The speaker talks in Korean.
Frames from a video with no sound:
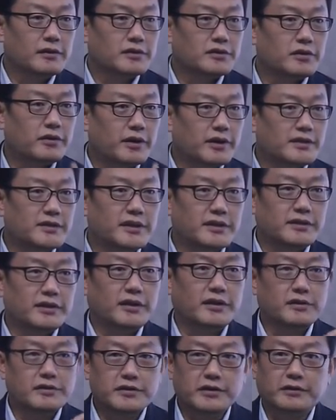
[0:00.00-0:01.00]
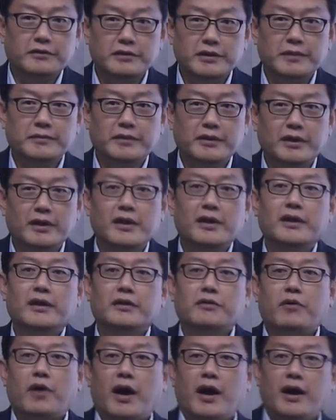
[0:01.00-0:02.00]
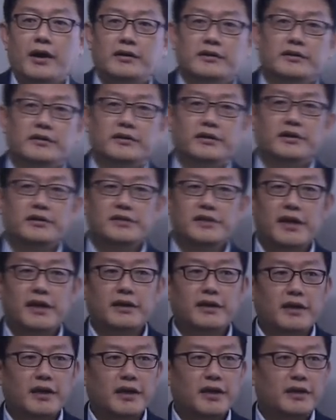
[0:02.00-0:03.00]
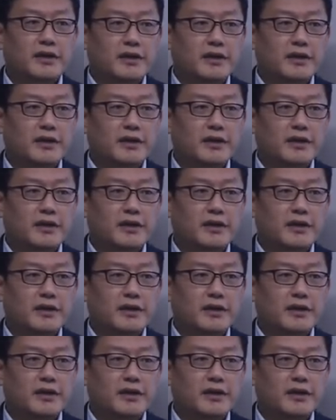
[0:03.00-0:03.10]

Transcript: 철학자들이 이걸 접근합니다. 과학은 현상계